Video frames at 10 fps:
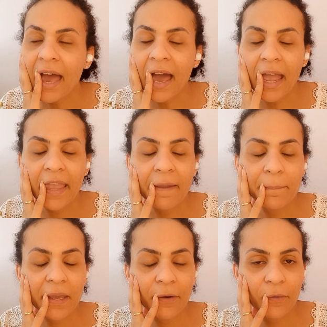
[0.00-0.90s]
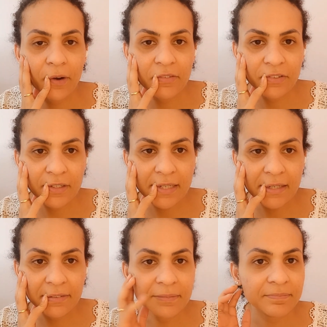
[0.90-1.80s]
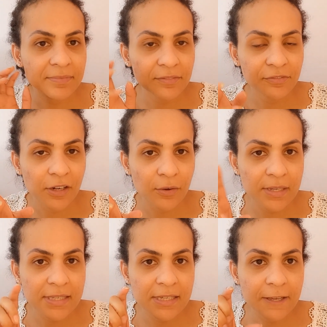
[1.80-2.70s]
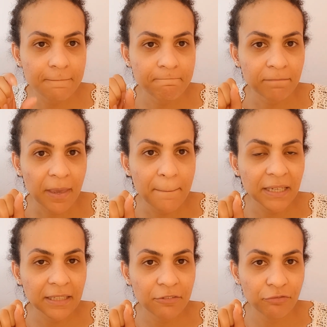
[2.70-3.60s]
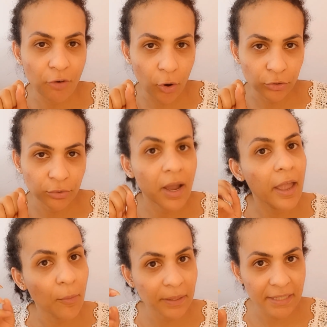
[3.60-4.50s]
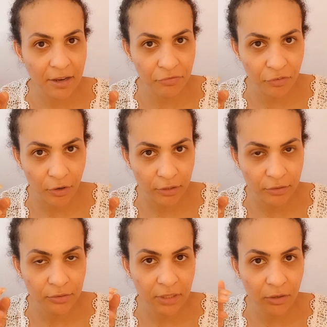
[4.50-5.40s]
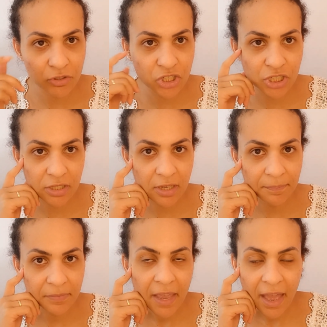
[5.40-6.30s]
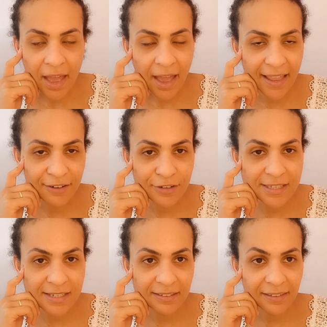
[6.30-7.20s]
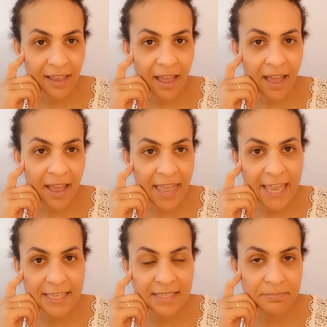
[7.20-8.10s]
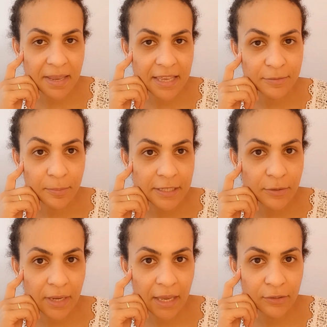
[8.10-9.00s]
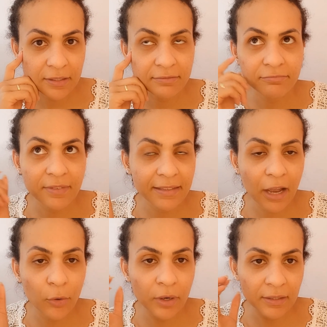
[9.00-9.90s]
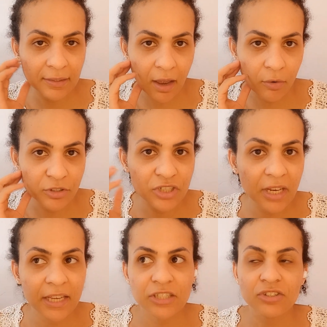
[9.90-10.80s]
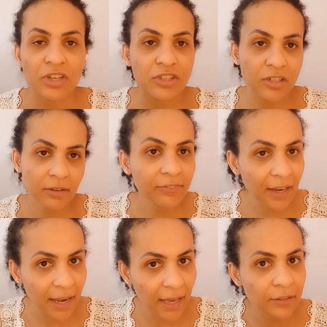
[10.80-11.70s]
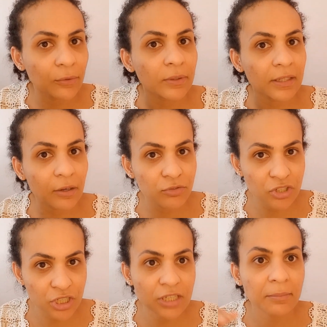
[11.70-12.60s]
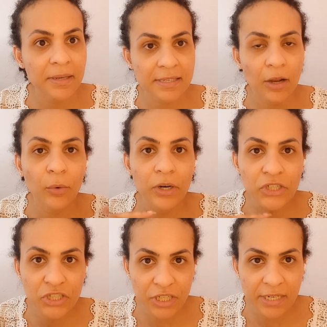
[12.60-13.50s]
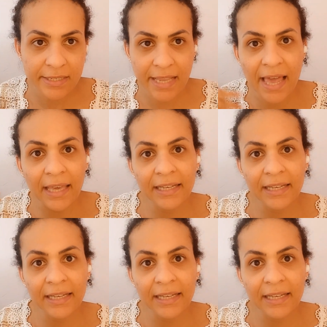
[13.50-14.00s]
Aí pegou e falou, falou assim: manda a foto. Aí eu mandei a foto do que eu tinha. Aí ela falou assim: ah, é esse mesmo, mas eu quero da cor tal. Gente, eu já tinha falado que eu tinha, mas na cor X. Ela